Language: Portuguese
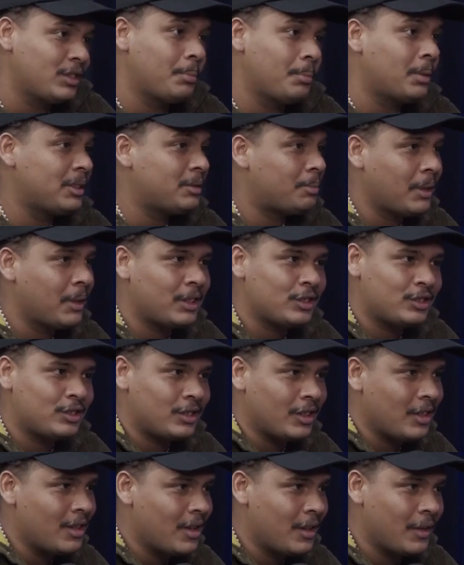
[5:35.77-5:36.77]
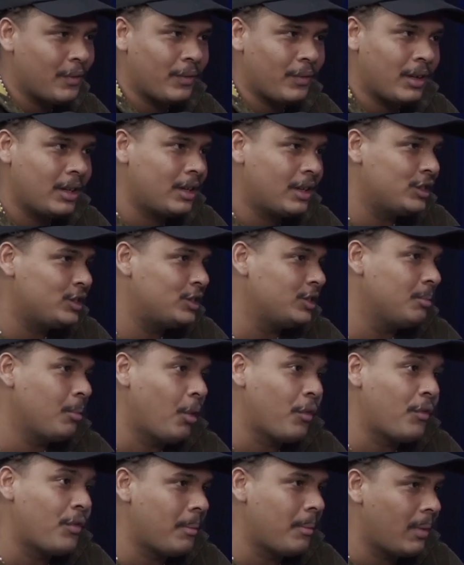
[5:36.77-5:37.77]
de perspectiva, de Sim.
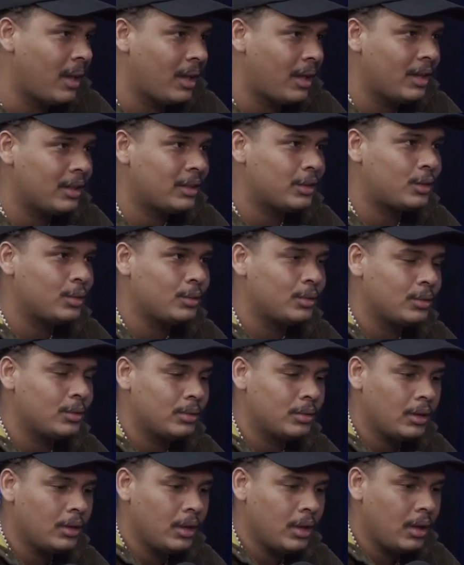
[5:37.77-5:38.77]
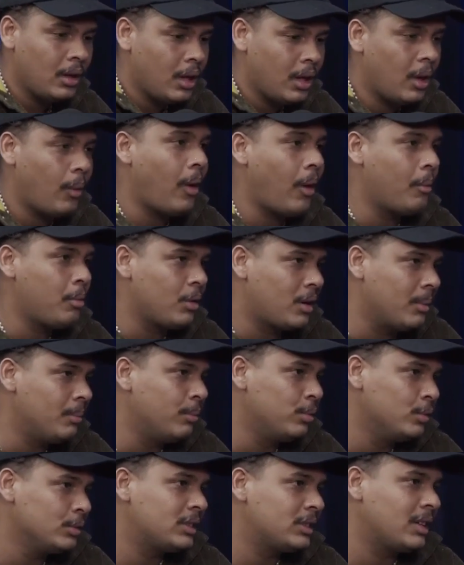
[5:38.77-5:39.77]
movimento. É um álbum que
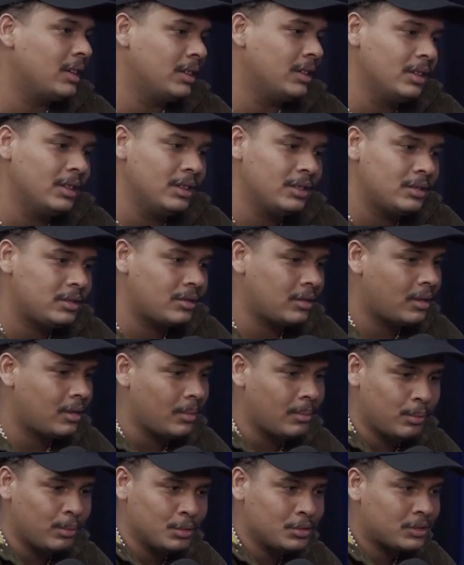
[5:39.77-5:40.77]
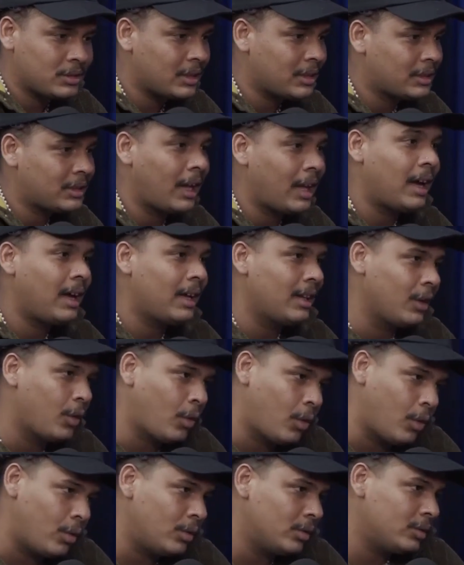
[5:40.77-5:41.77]
busca isso, que busca estar tá em
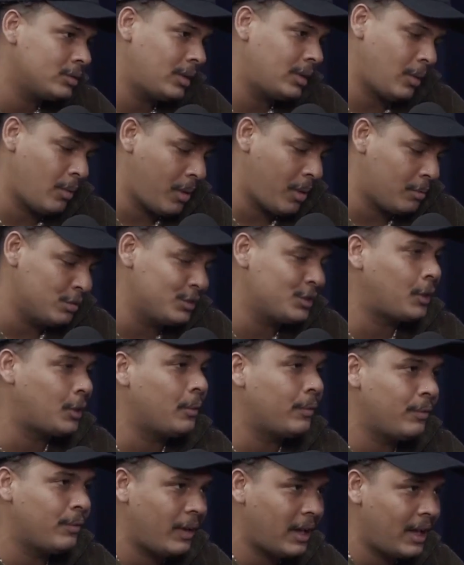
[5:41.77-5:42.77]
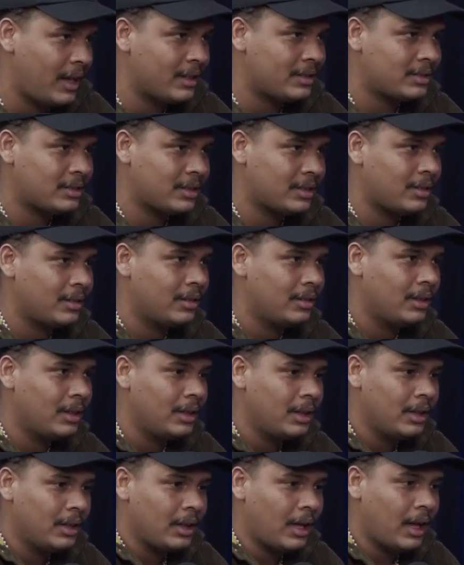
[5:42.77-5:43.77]
contra, é um álbum de conversa.
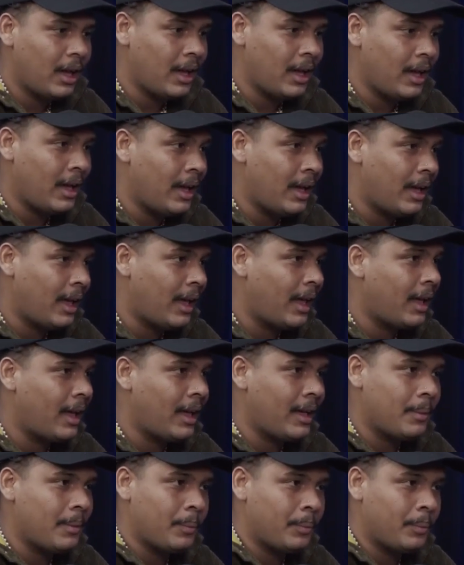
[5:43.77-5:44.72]
É...